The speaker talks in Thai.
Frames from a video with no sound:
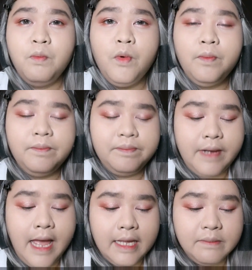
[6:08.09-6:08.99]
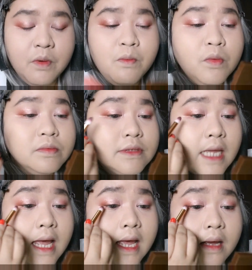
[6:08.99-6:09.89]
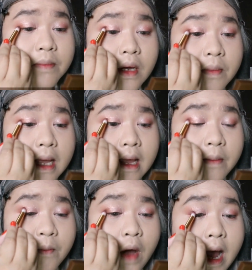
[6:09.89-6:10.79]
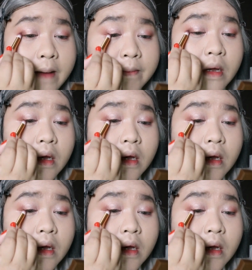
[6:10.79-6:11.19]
มุมตาเพื่อเพิ่มความ